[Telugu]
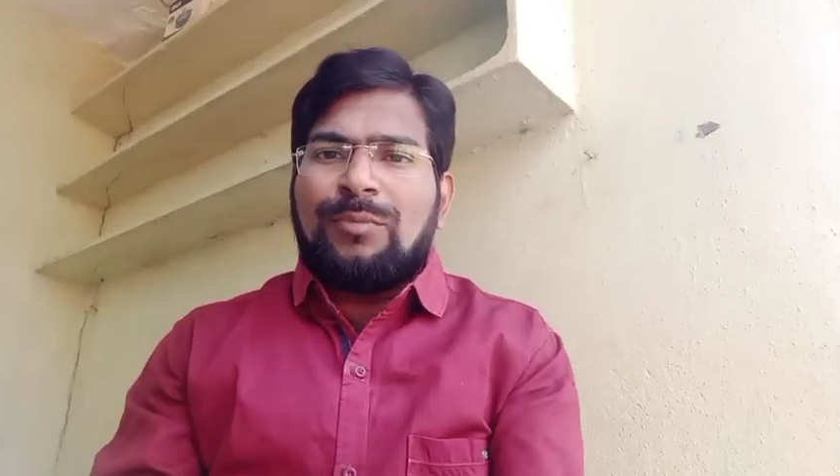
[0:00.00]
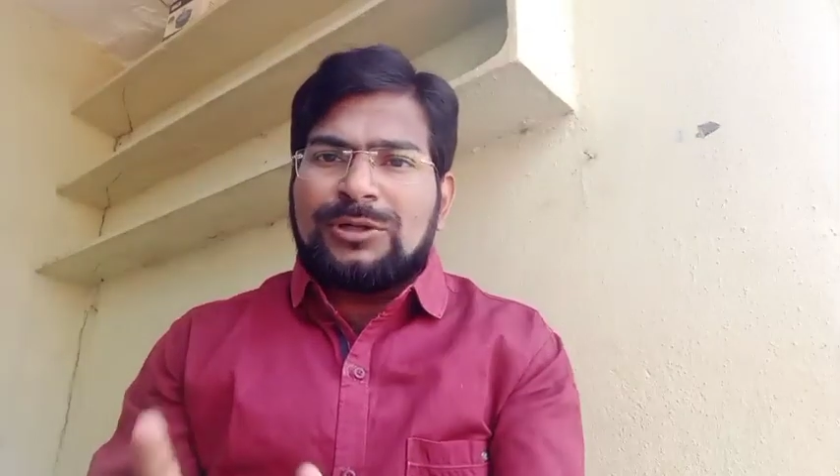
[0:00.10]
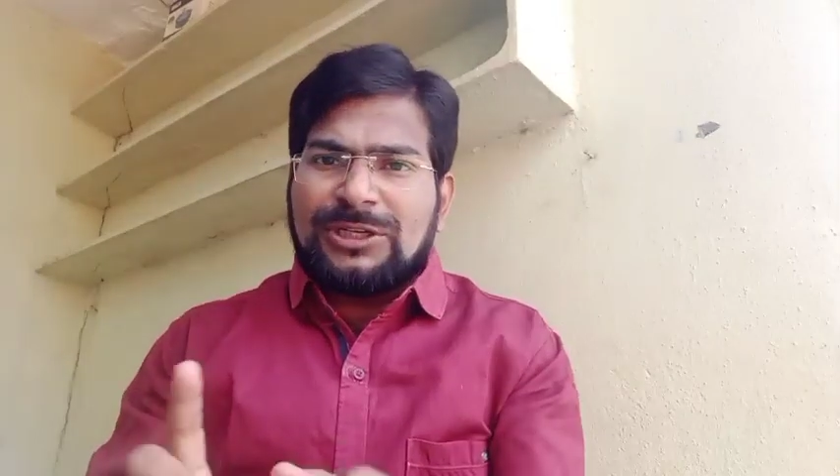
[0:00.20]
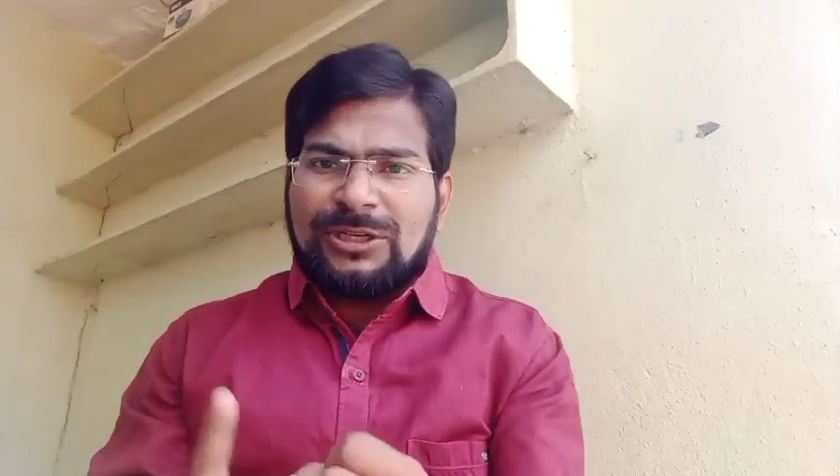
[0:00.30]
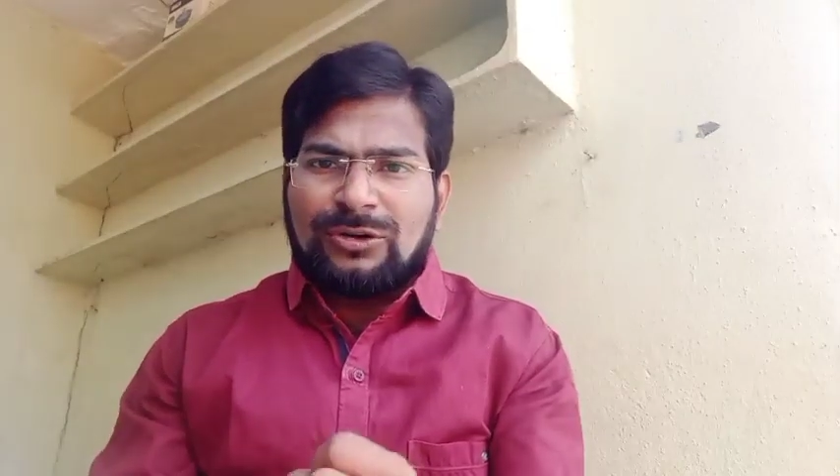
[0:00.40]

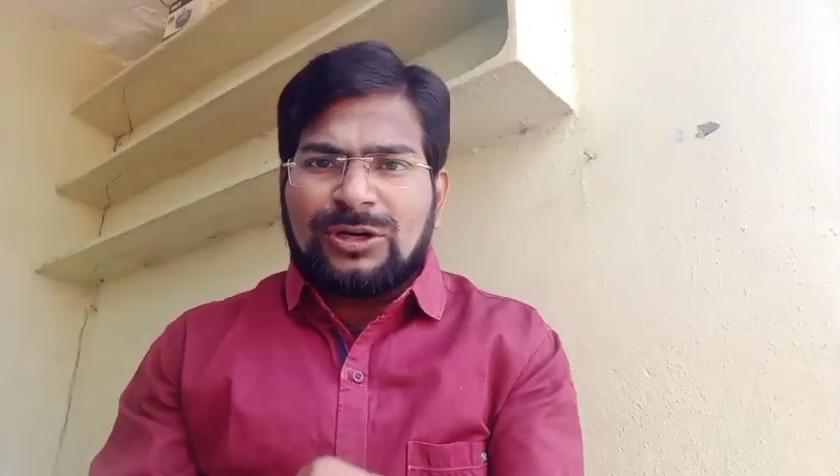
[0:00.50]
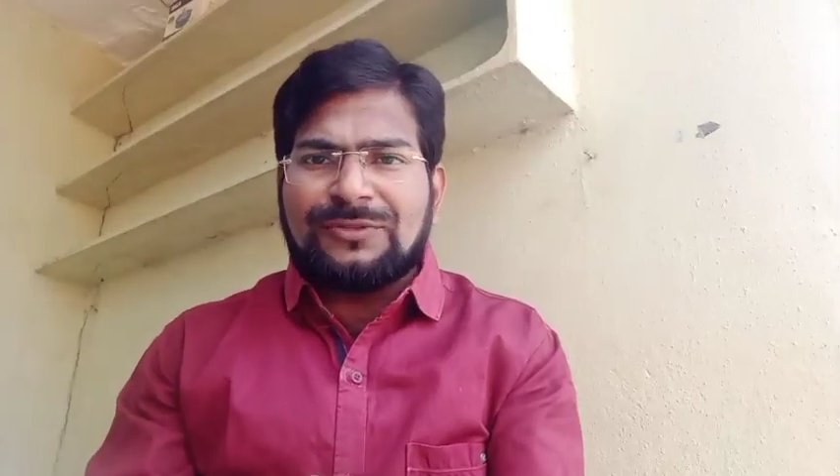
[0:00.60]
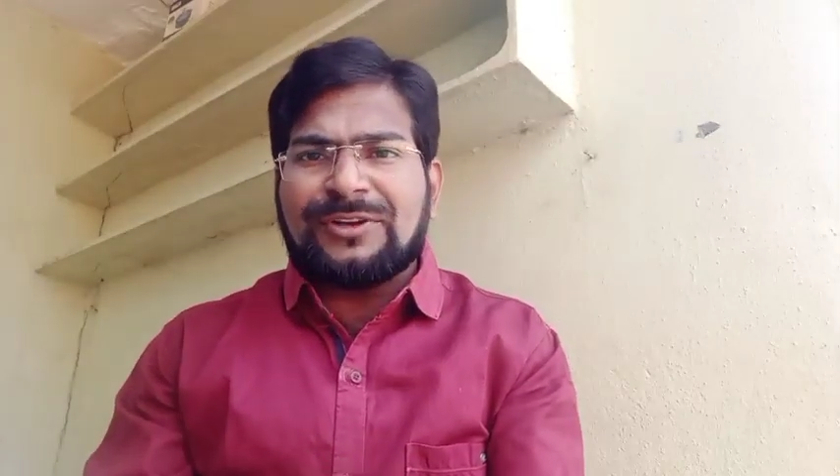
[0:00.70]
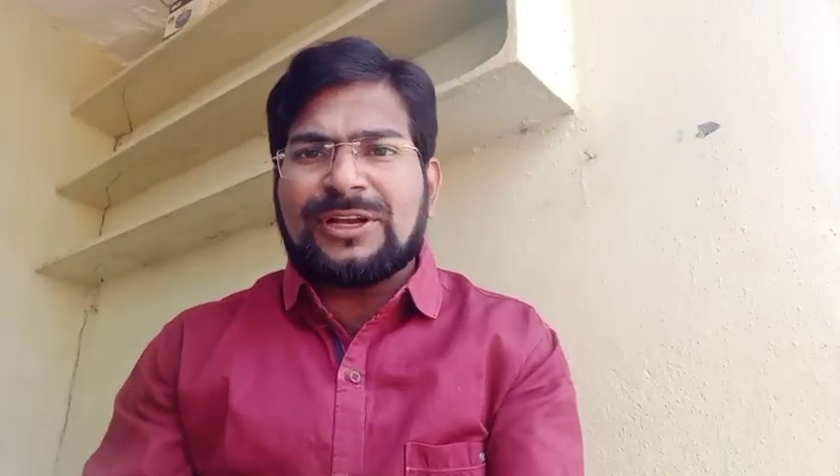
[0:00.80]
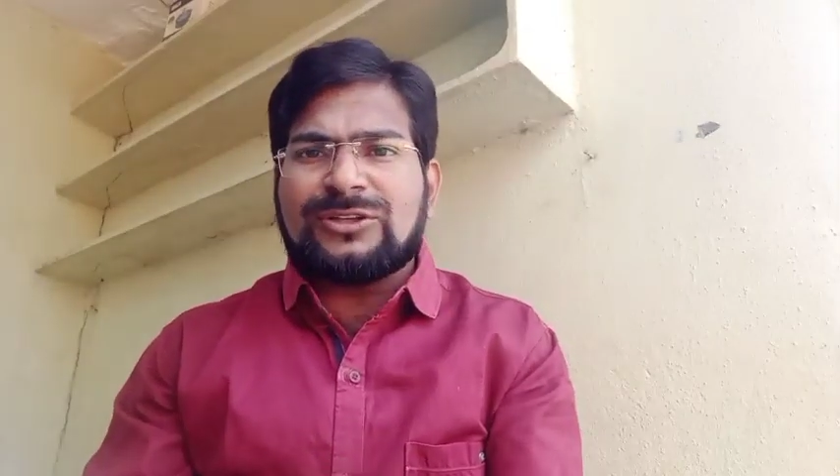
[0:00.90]
మొదటి
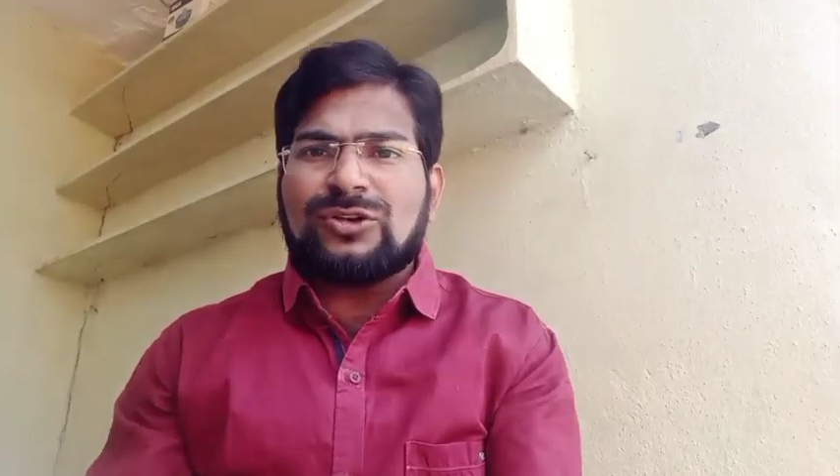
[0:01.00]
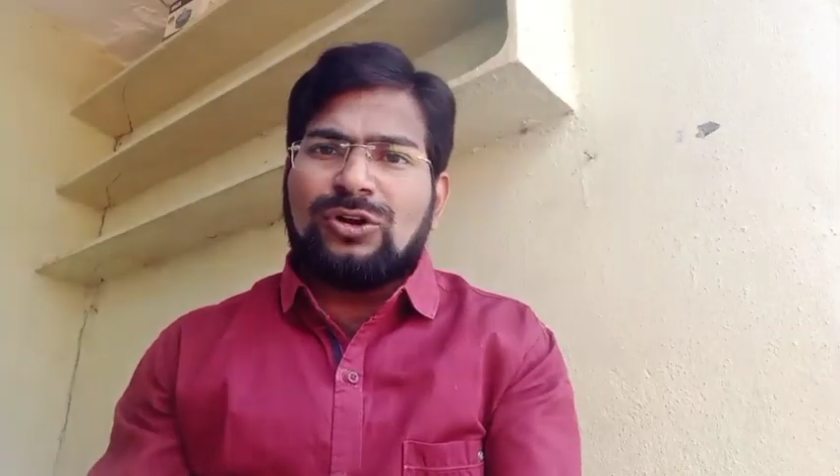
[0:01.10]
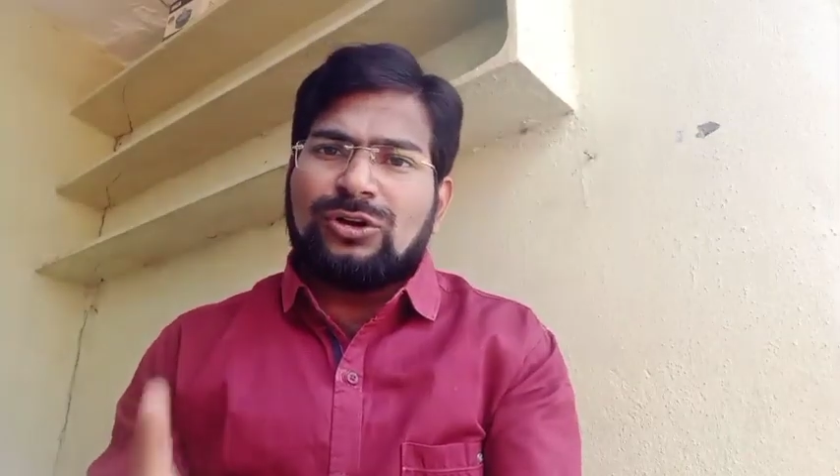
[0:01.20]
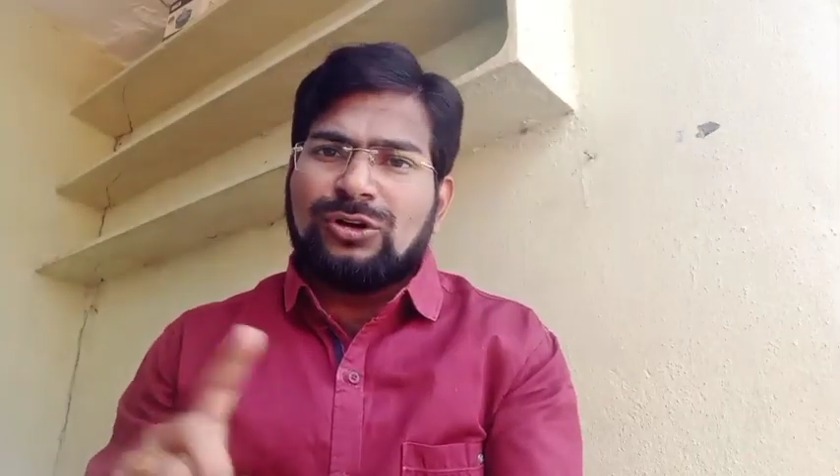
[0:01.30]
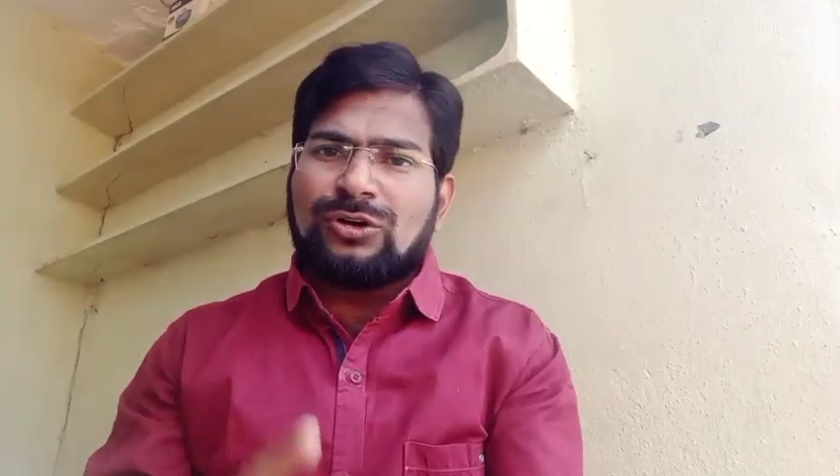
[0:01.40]

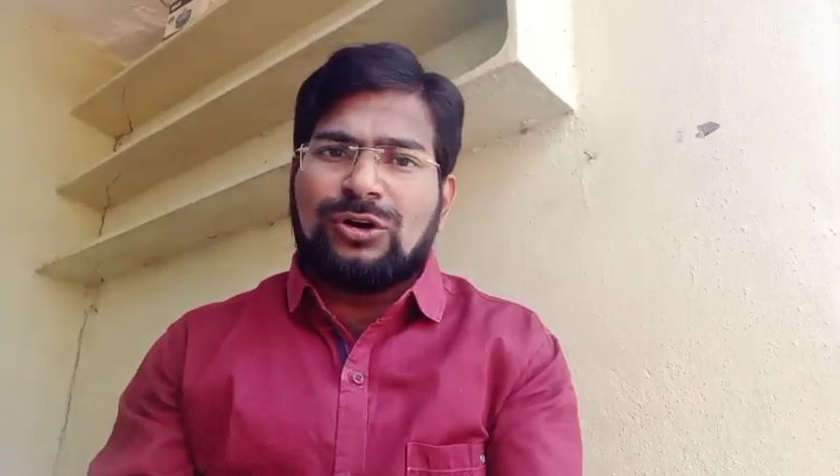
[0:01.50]
నోటిఫికేషన్లోను